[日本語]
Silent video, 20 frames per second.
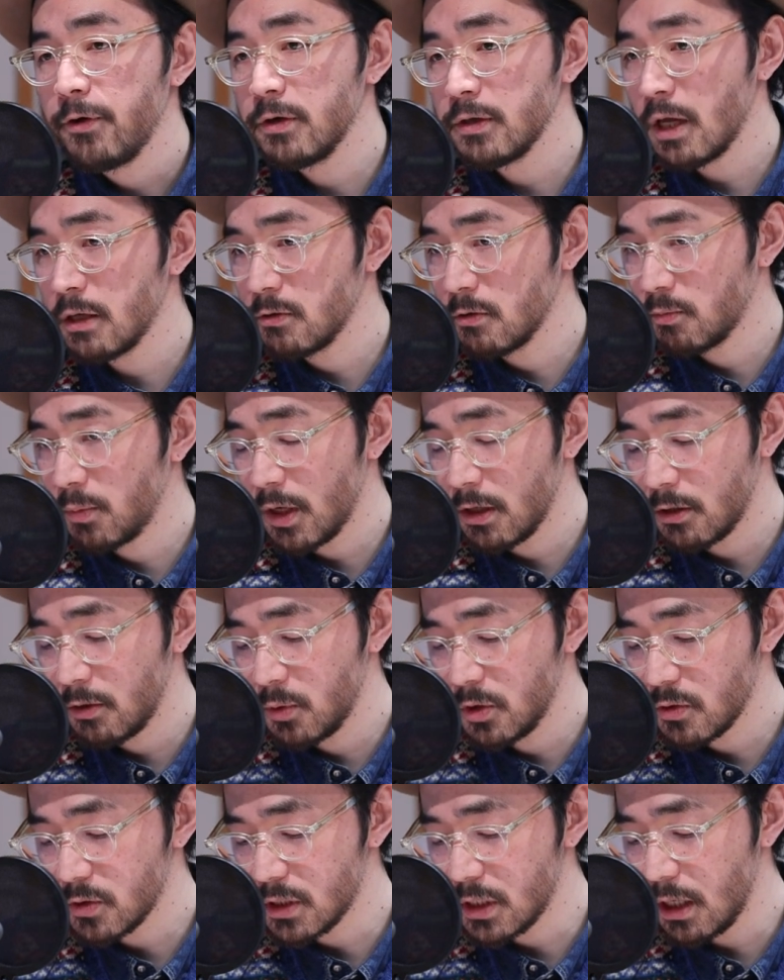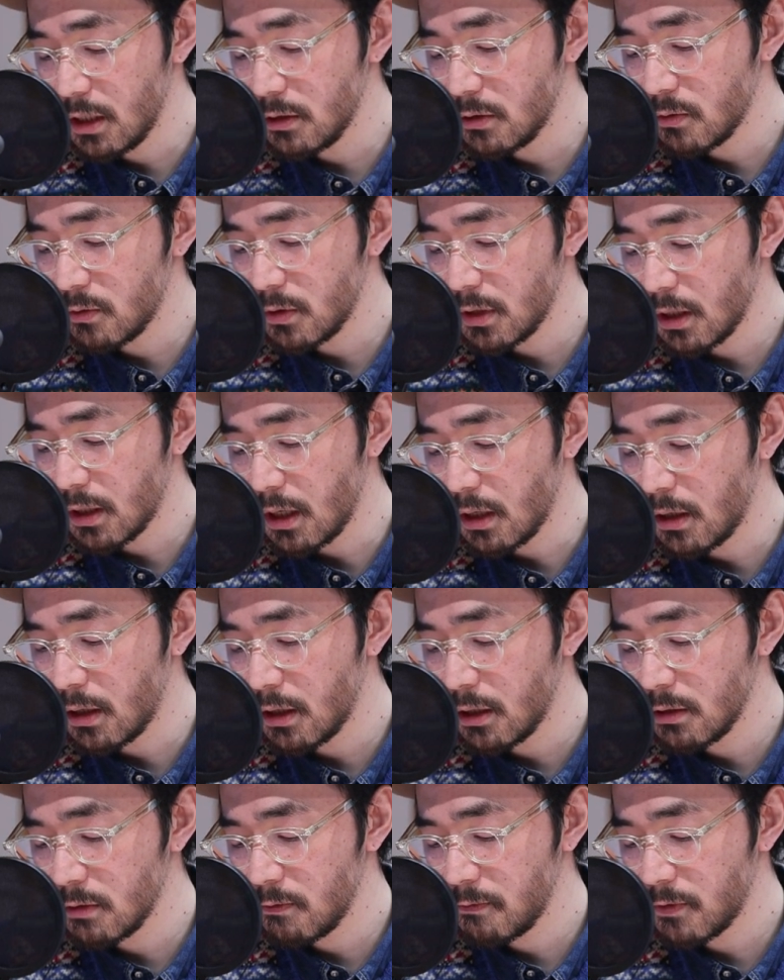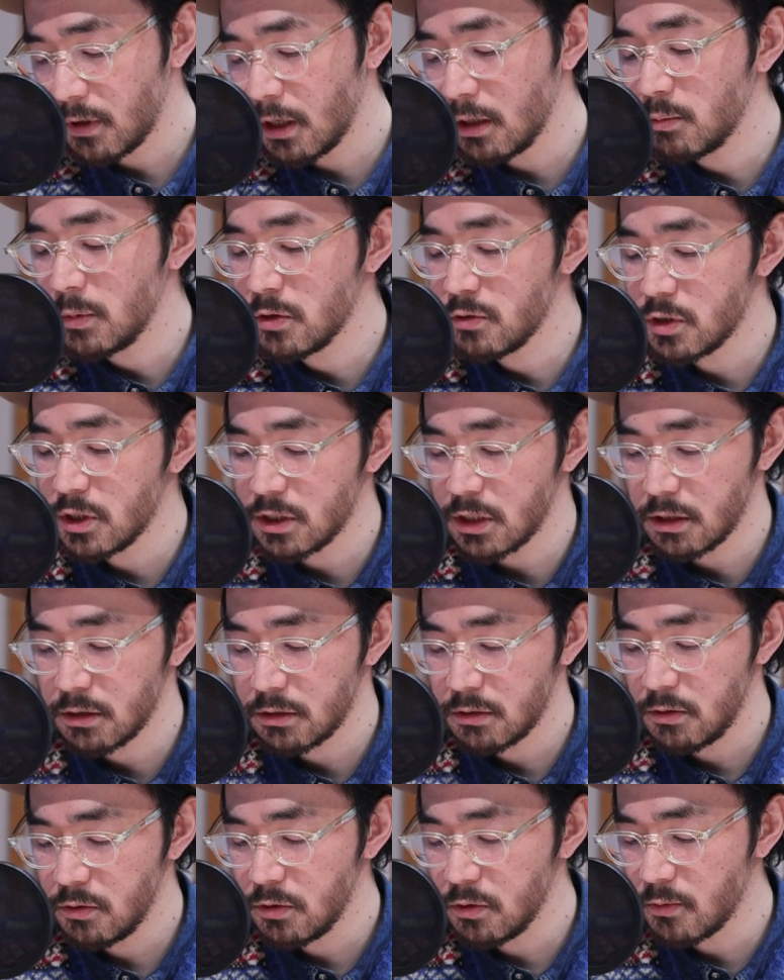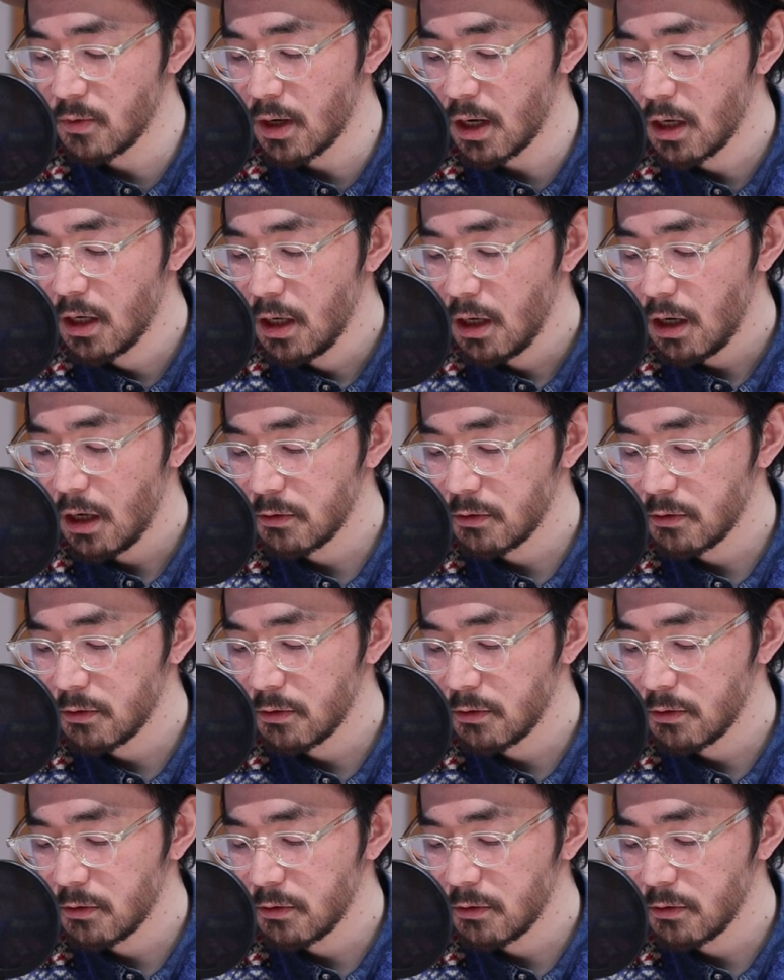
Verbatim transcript: 普段の番組の選曲で関わりの深いミュージシャンっていうのは